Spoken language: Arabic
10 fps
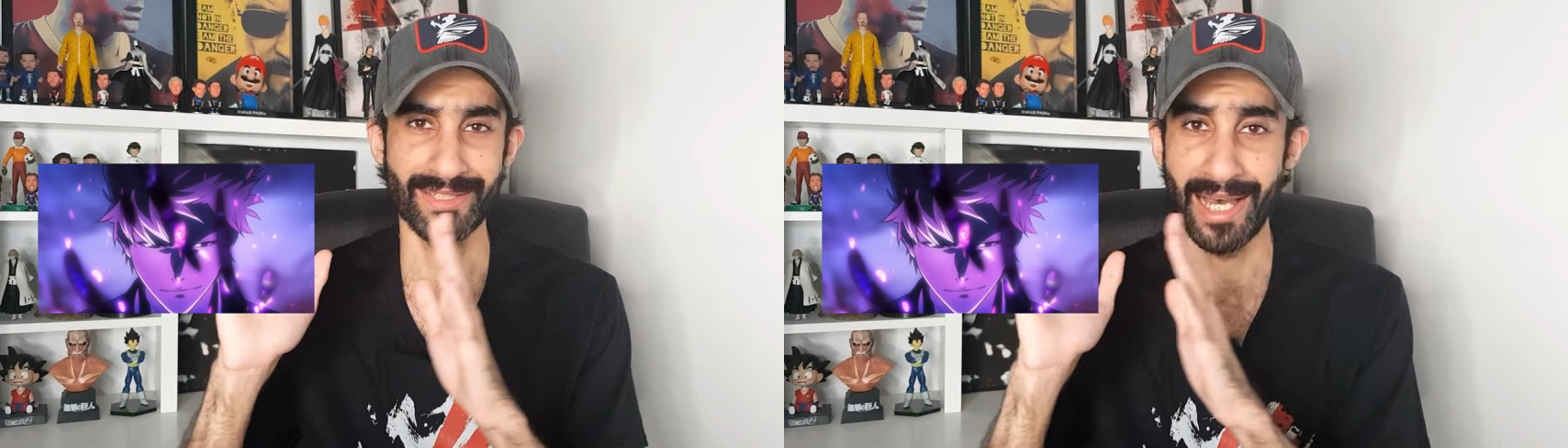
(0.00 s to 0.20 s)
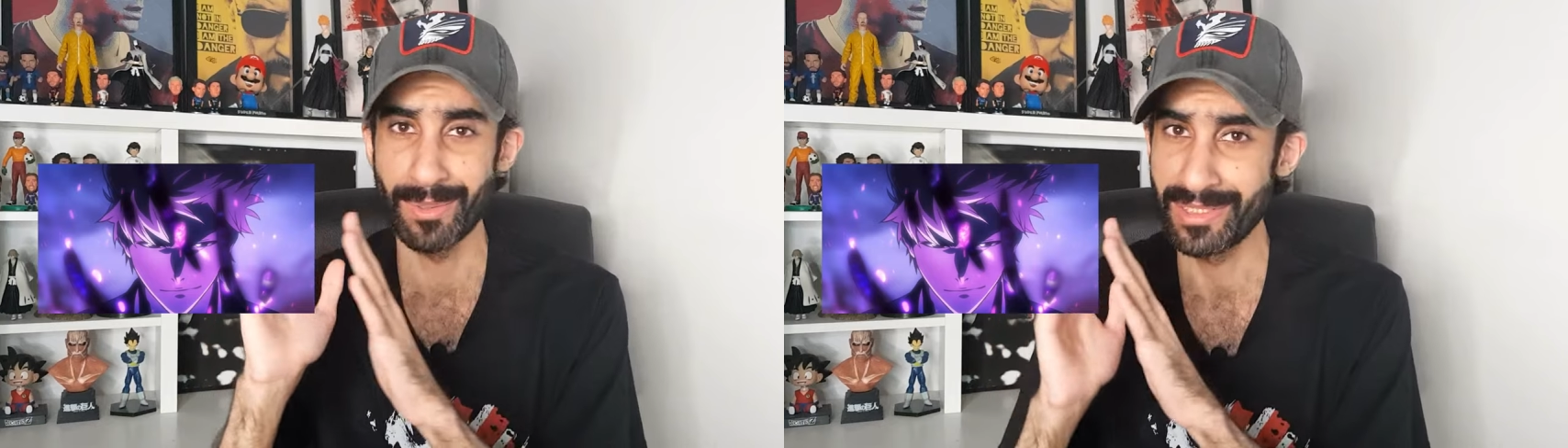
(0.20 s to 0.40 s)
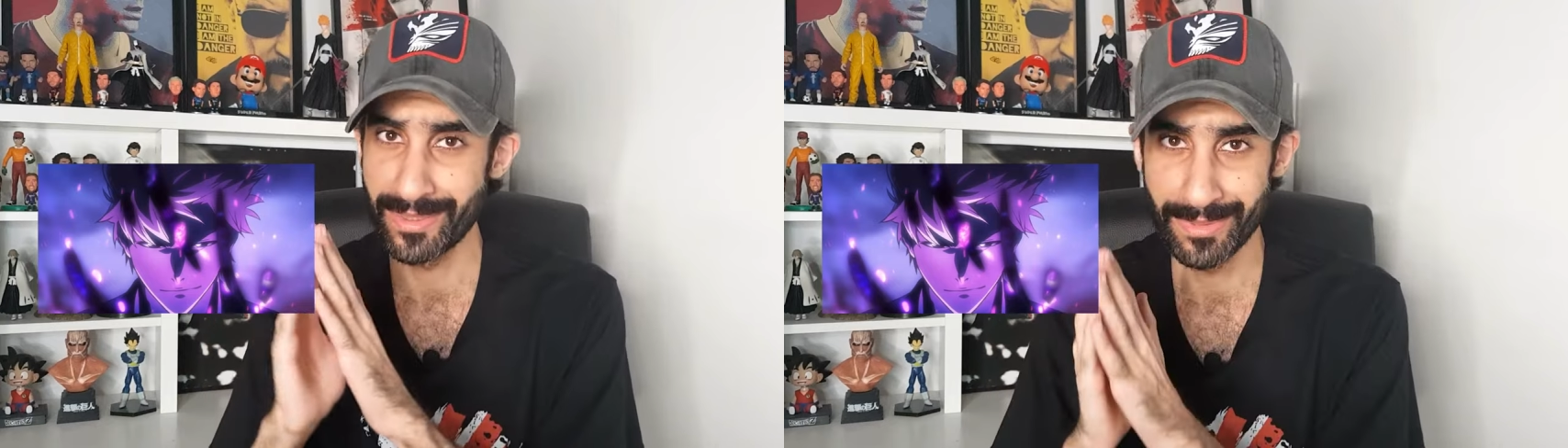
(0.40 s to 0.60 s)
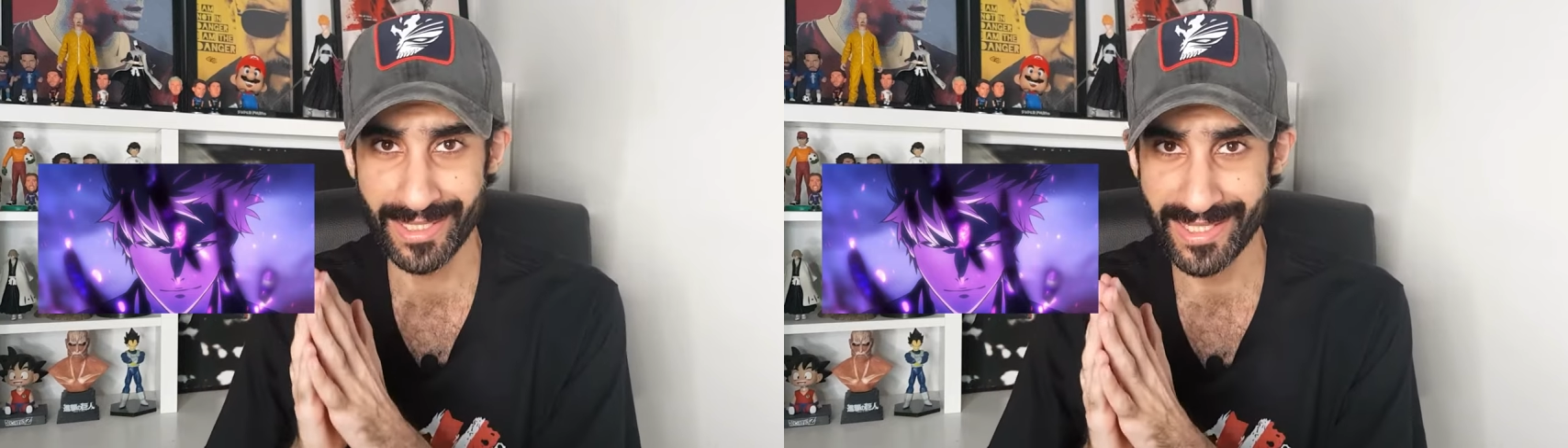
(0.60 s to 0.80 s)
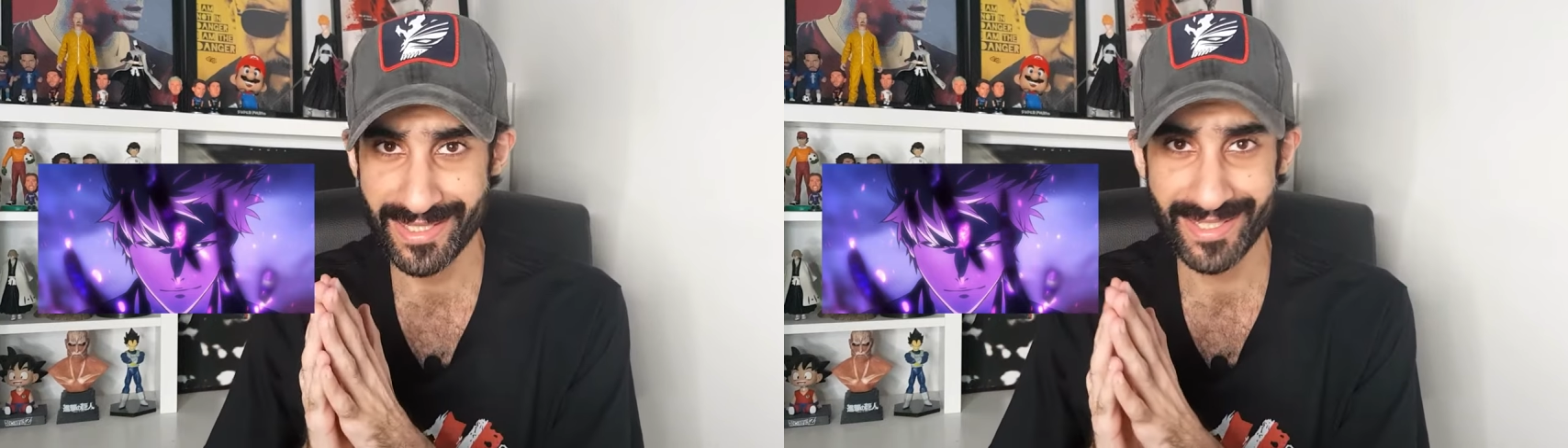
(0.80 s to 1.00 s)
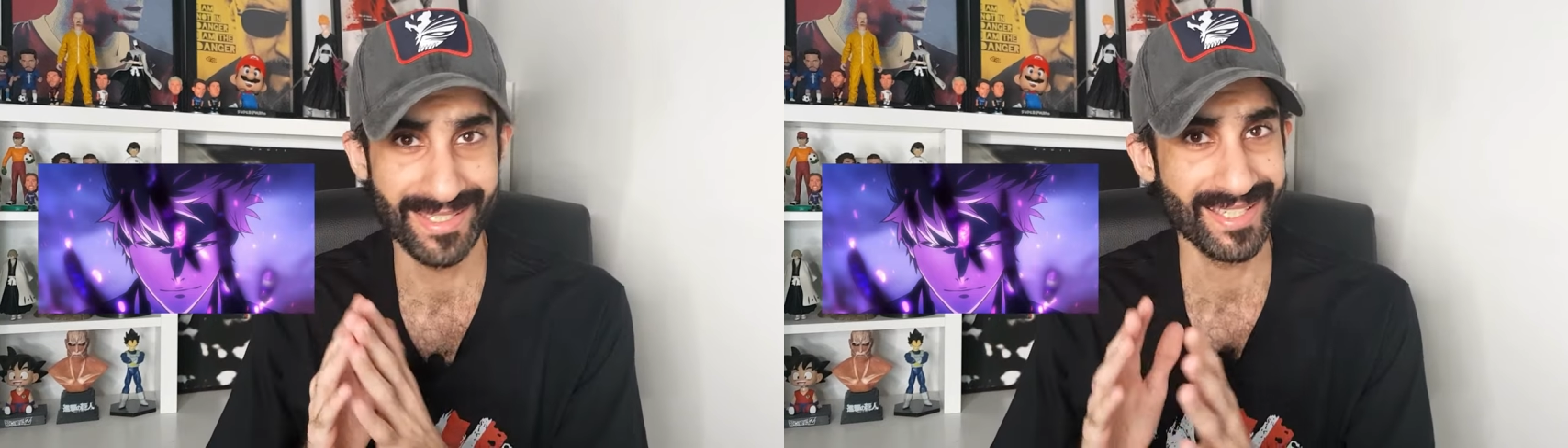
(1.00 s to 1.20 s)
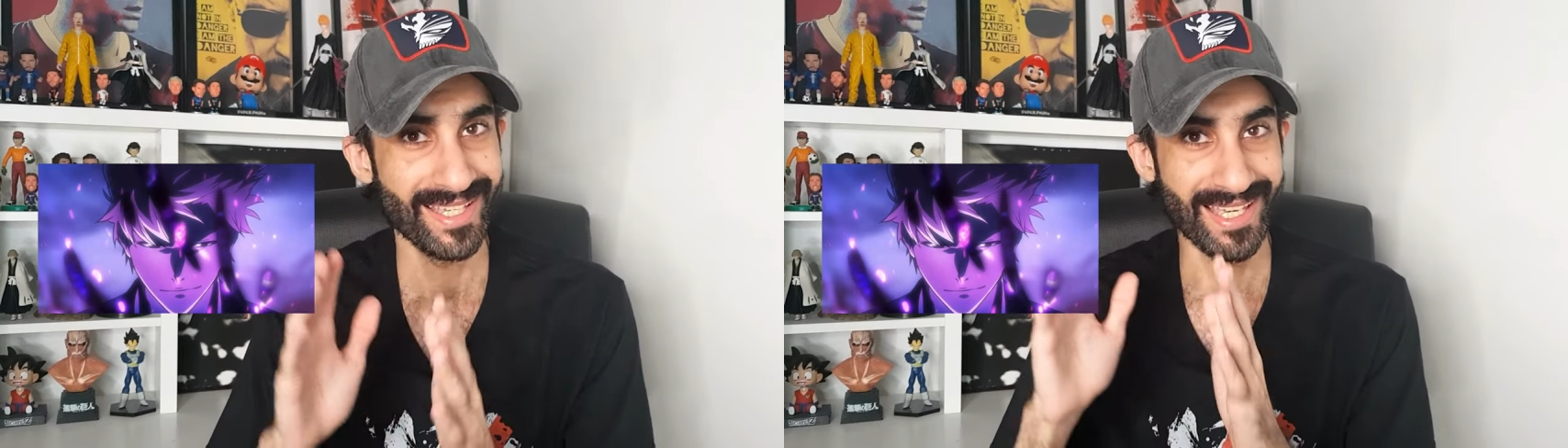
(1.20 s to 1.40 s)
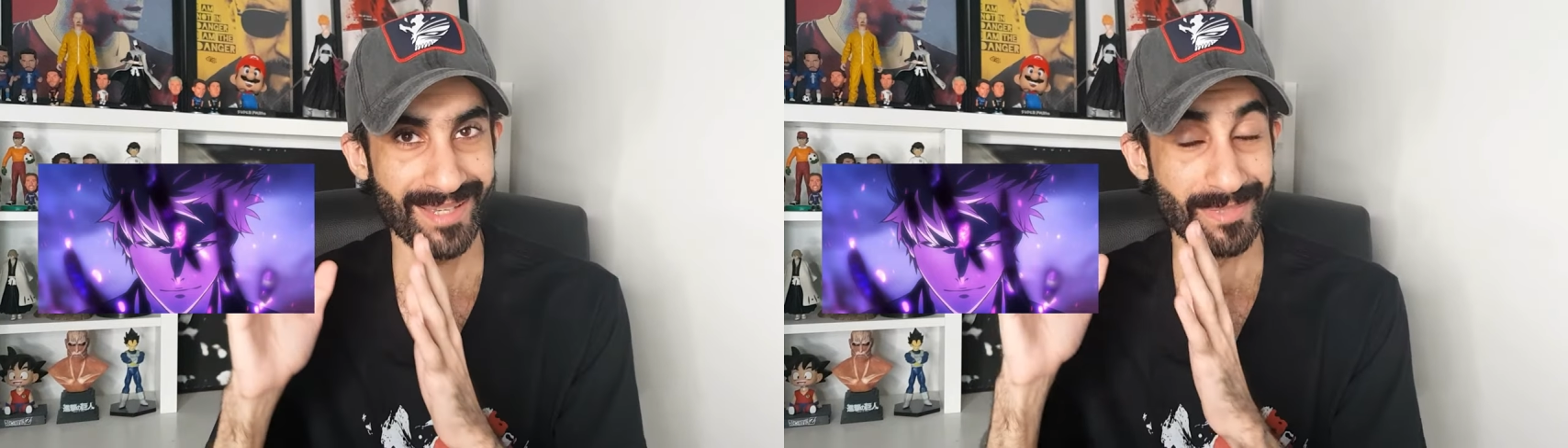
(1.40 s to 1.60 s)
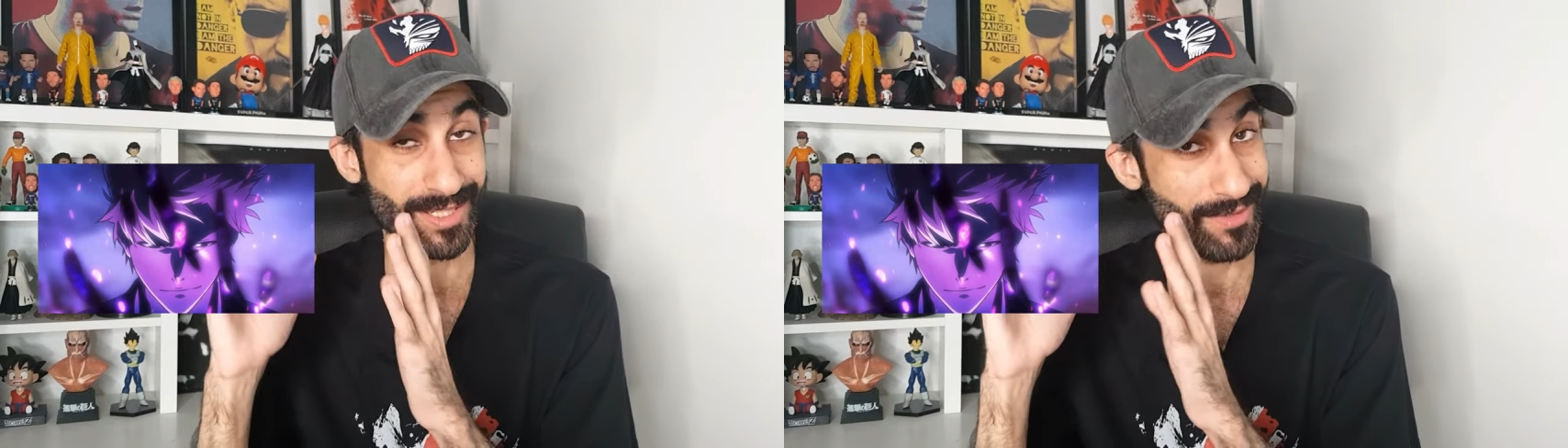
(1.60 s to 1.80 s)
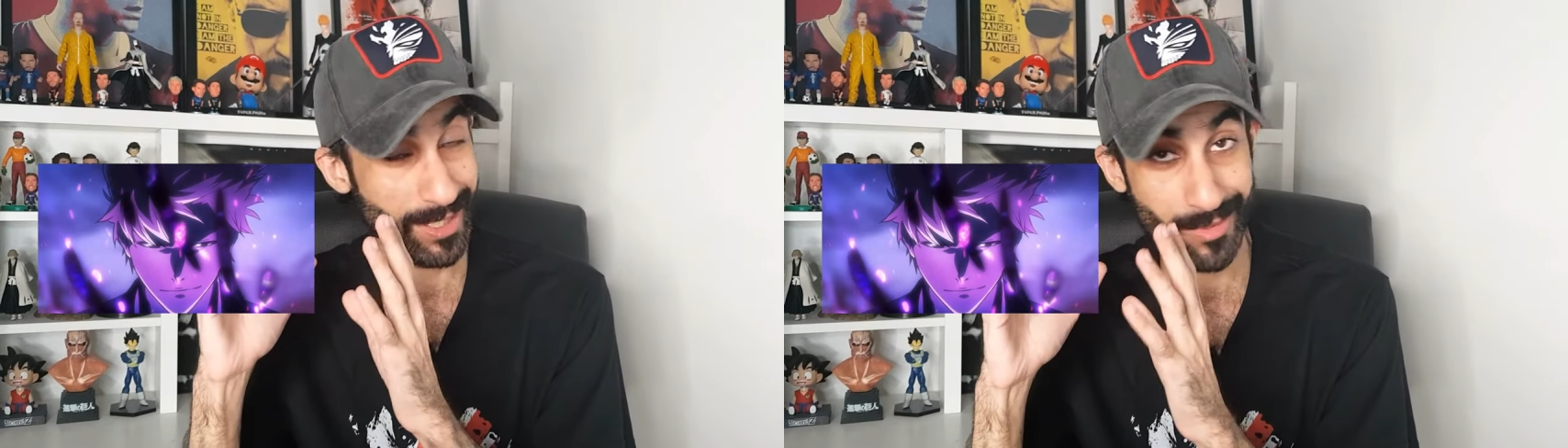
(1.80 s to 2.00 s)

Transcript: عودة بليتش بنشوف الحين